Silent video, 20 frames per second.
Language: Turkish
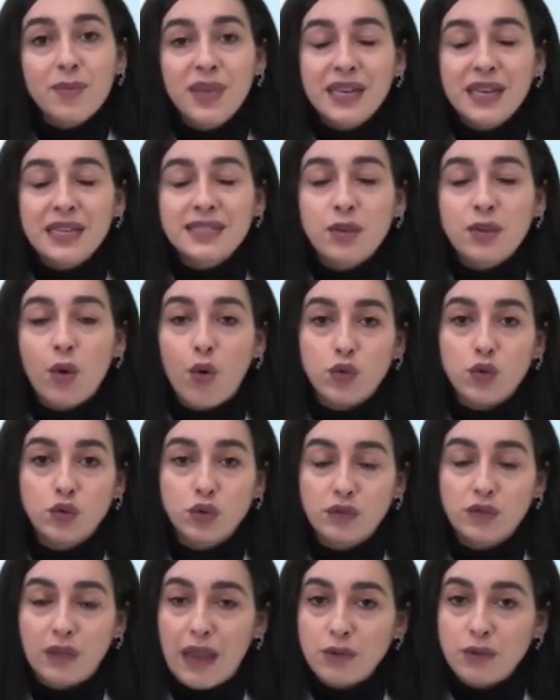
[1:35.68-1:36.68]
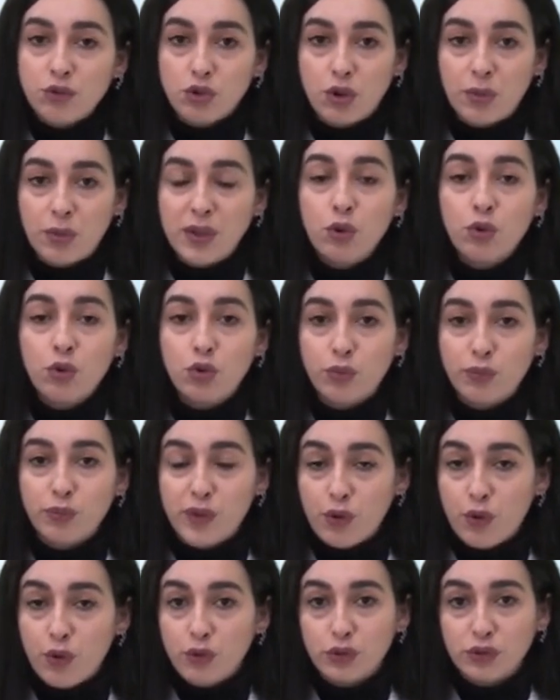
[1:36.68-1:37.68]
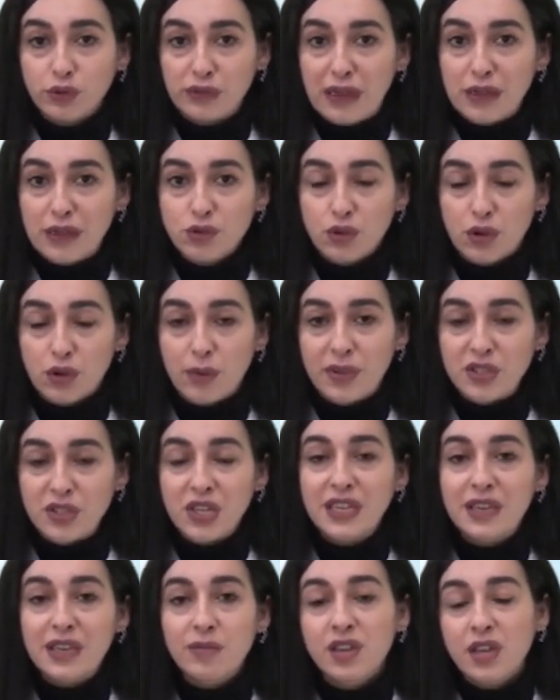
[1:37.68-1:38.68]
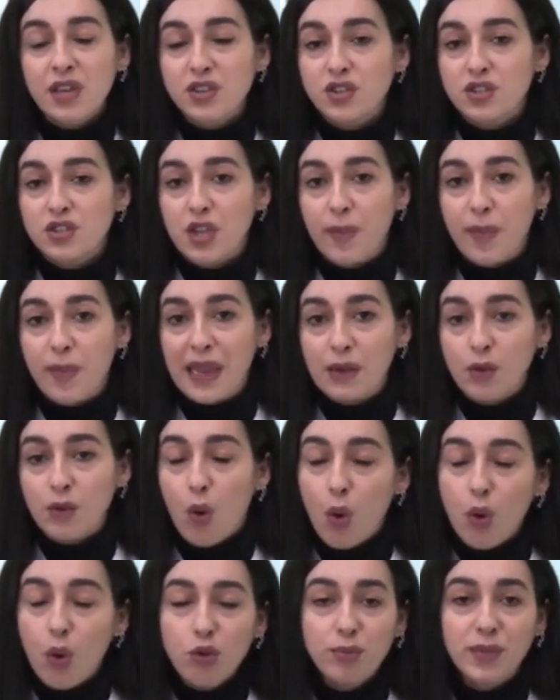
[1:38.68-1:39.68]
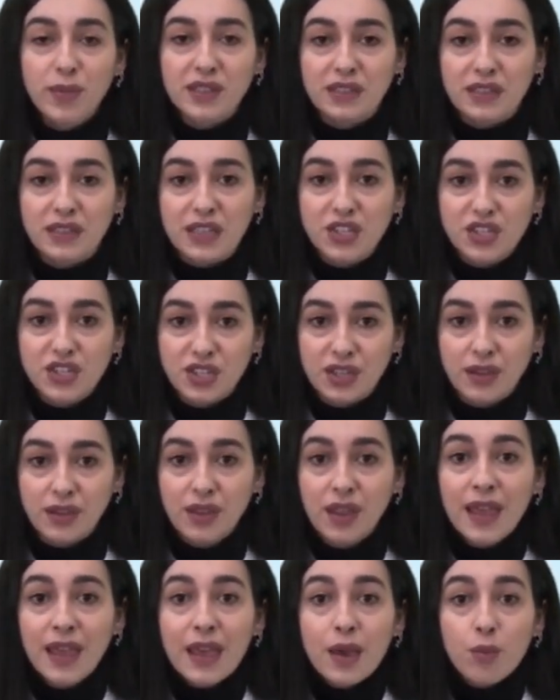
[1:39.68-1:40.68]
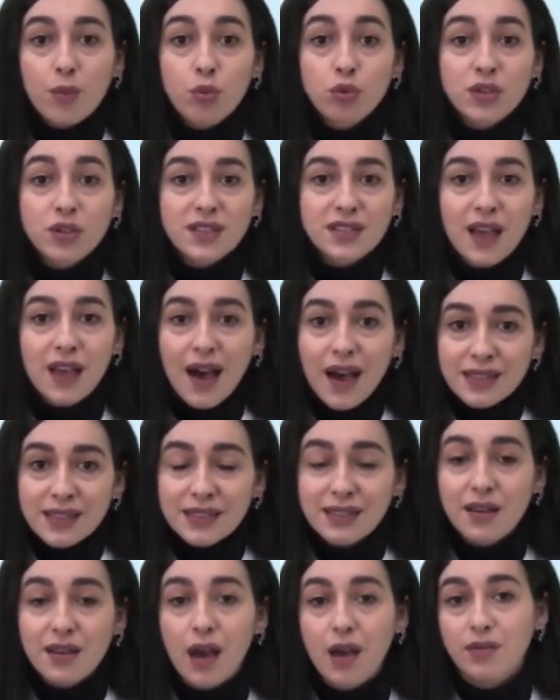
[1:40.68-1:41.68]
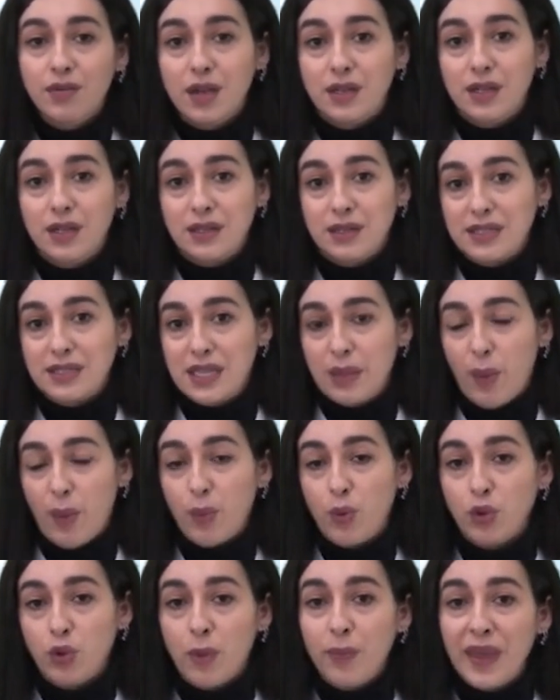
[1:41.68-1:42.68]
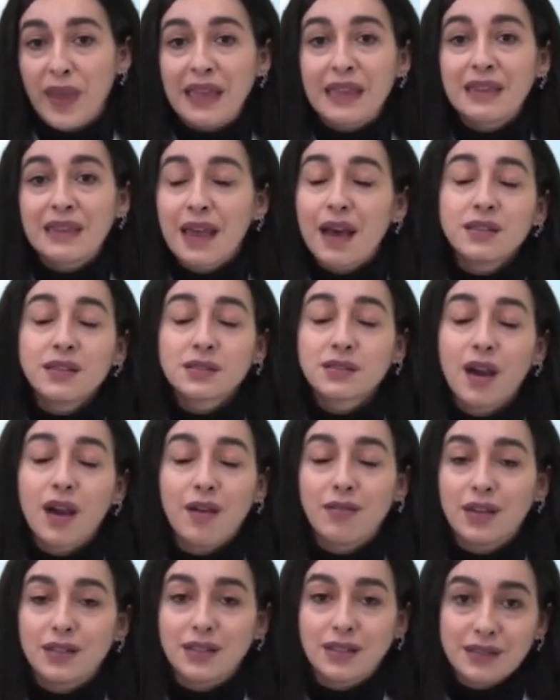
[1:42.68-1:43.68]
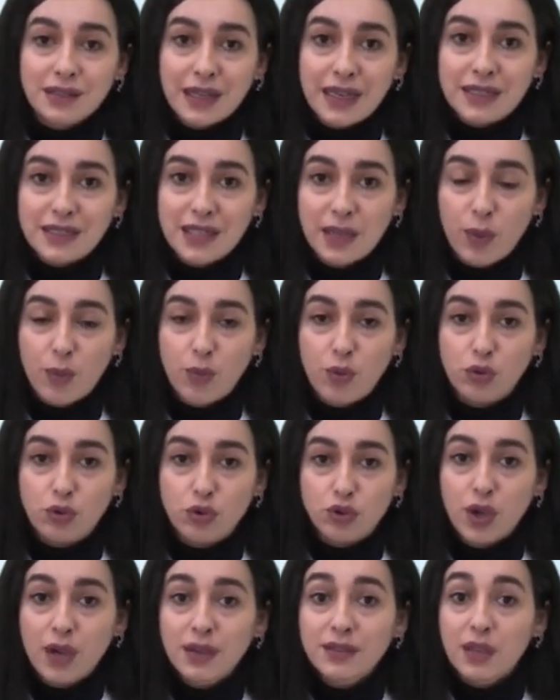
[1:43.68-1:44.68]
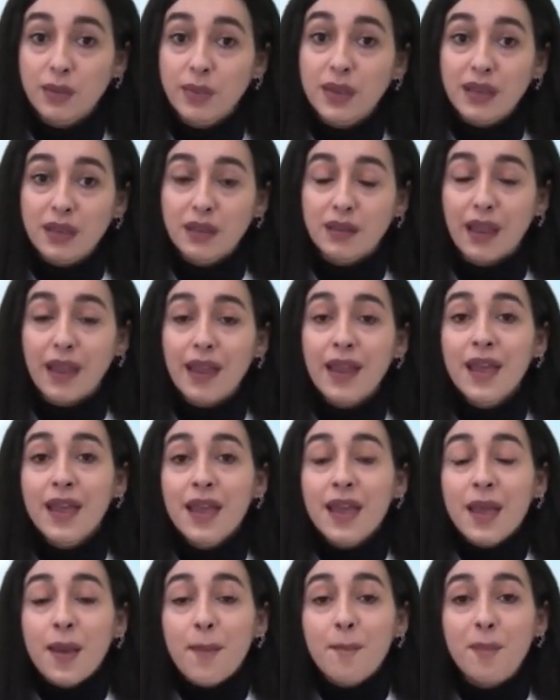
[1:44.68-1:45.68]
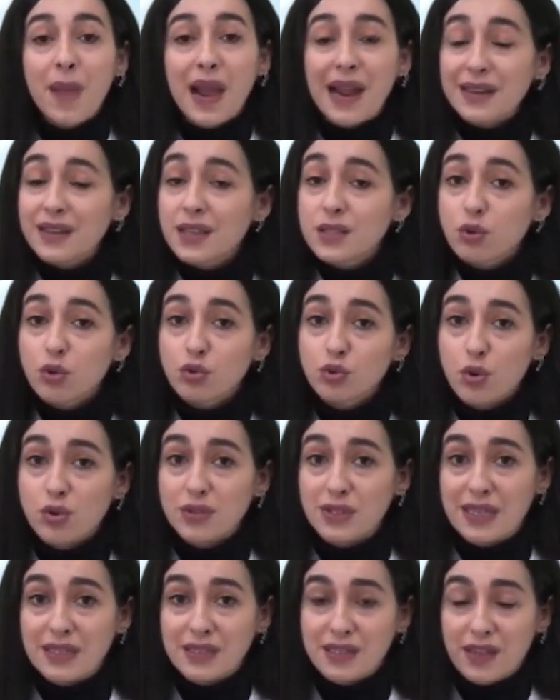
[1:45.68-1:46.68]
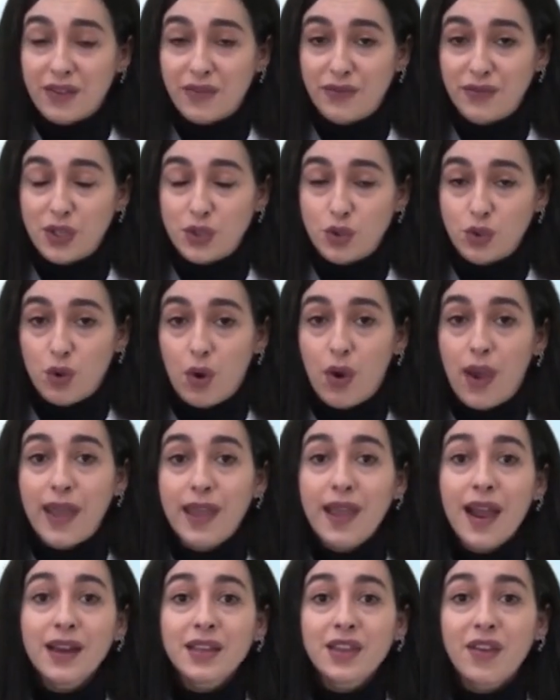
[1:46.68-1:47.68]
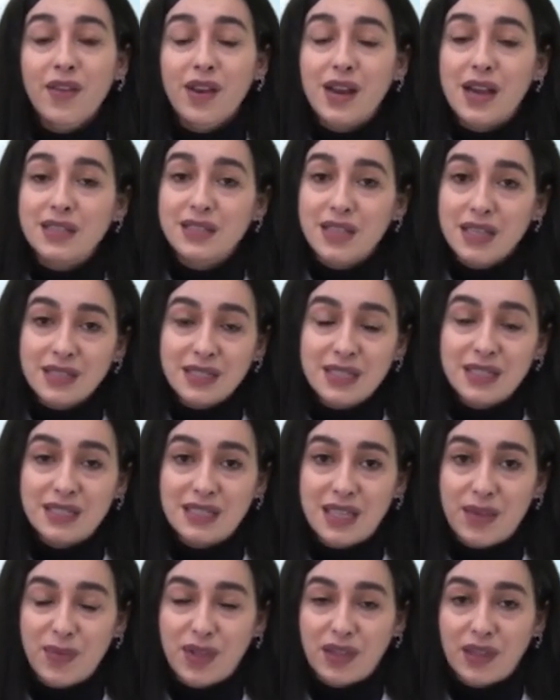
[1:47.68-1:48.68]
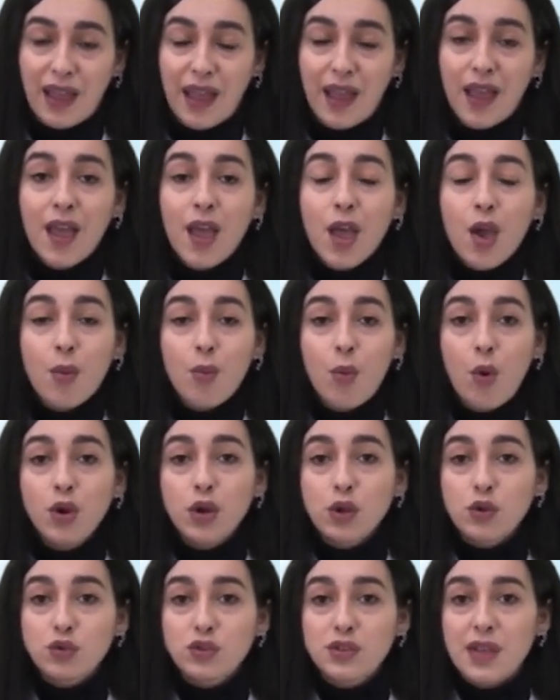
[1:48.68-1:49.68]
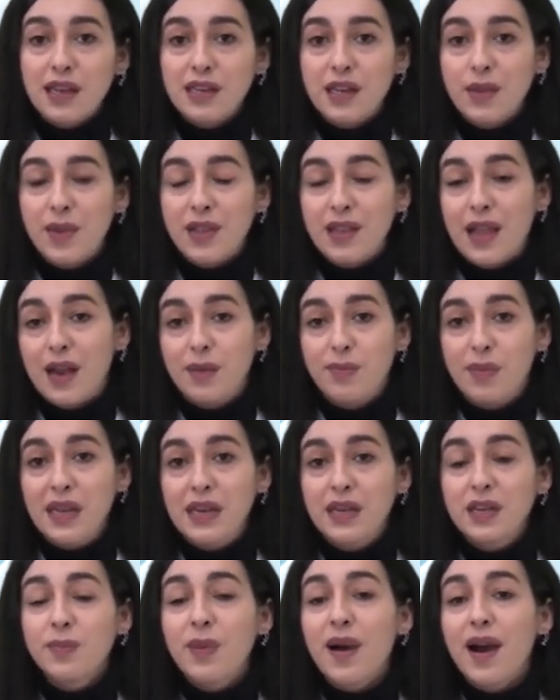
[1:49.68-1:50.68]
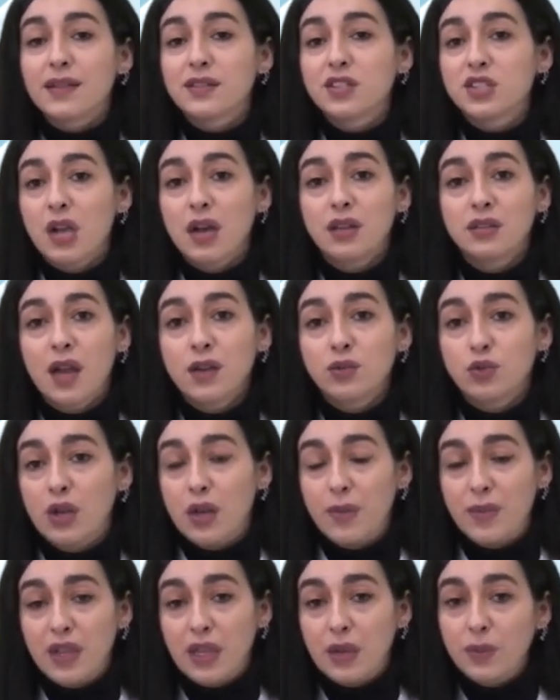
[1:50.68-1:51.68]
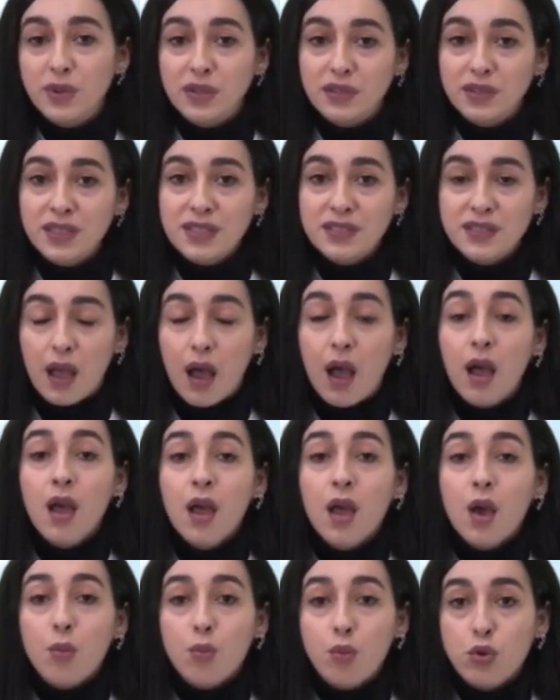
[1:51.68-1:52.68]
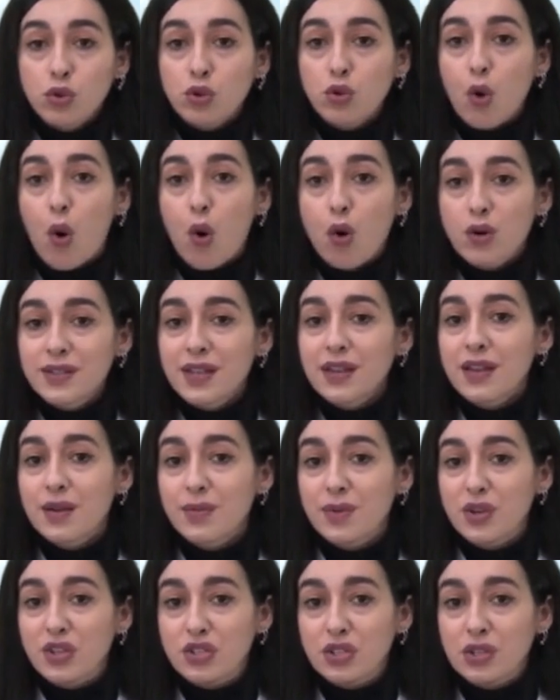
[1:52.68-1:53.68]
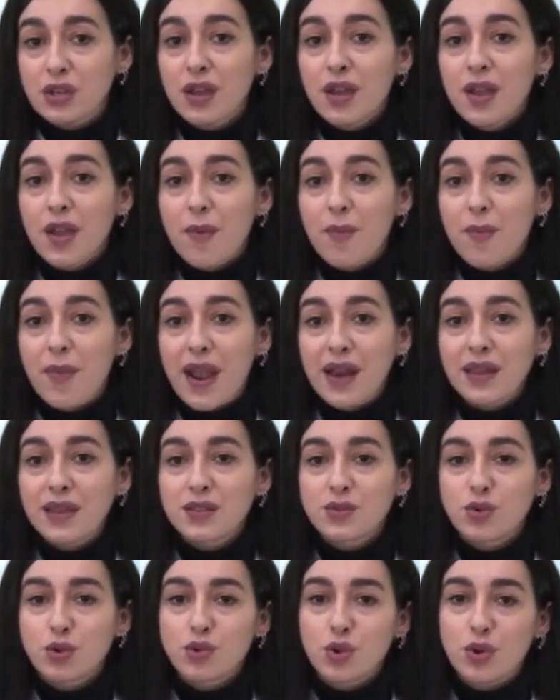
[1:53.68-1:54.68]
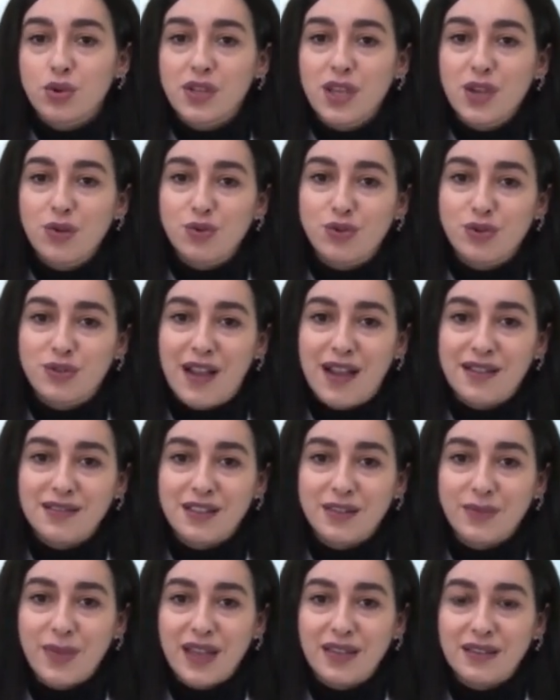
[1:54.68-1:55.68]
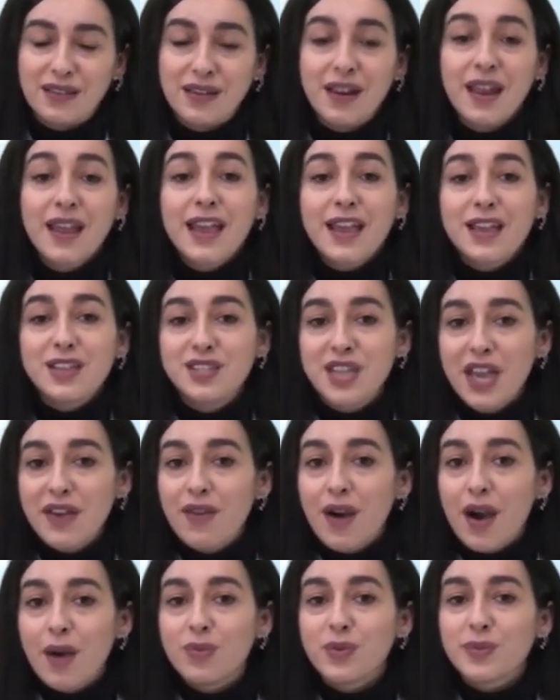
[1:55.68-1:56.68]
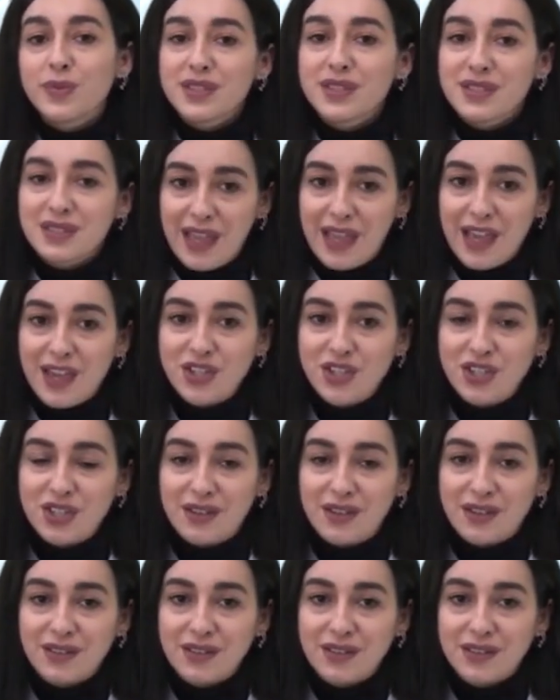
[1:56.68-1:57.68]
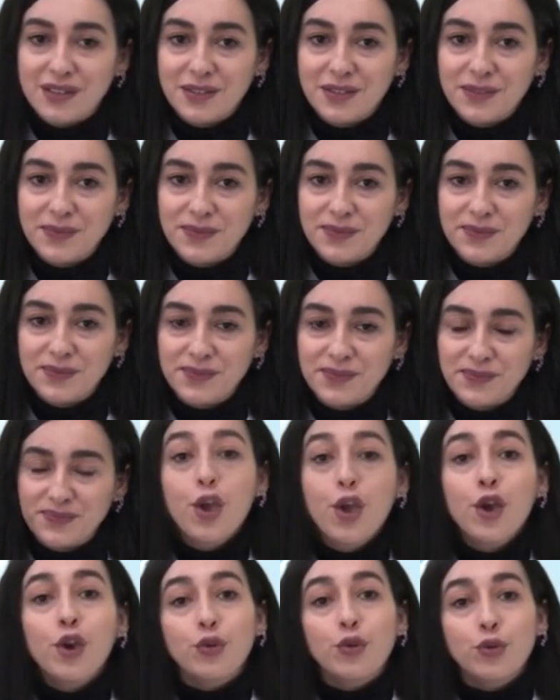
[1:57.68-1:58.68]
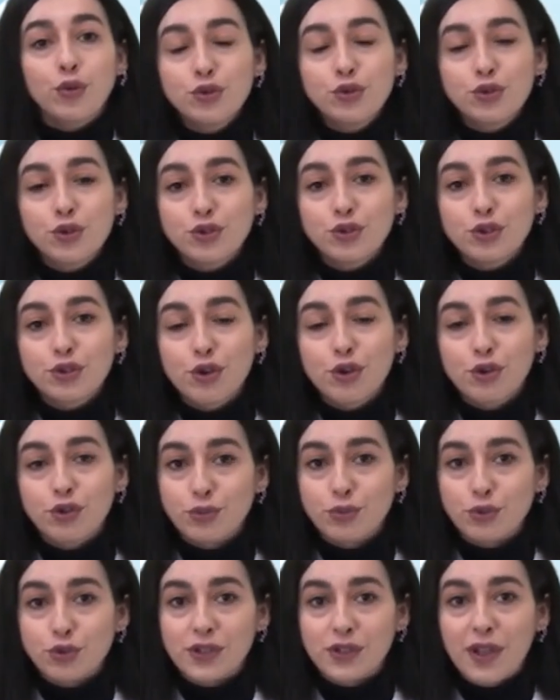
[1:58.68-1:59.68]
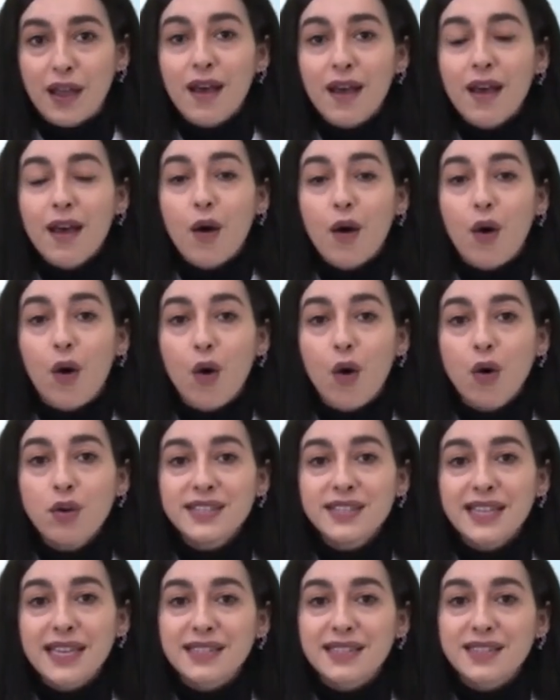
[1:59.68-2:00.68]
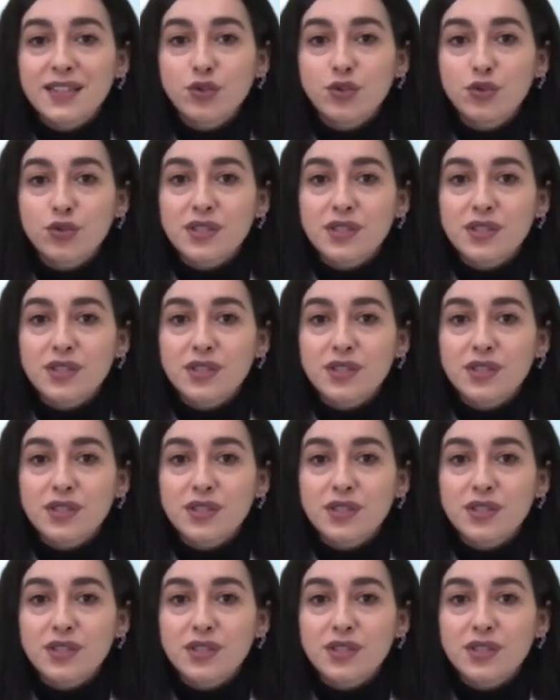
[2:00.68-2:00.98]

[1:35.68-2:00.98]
Birisi öldükten sonra, bir hükümdar öldükten sonra başa kimin geçeceği belli olmadığı için bu da taht kavgalarına sebep oluyor. Peki taht kavgaları neye sebep olacak? Tabii ki de merkez otoriteyi zayıflatıyor. Eğer ki veraset sisteminde böyle düzenlemeler belirli padişahlar döneminde yapıldıysa bunun ortak amacı merkez otoriteyi güçlendirmektir. Cevabımız D şıkkıdır. Üçüncü sorumuzda 18.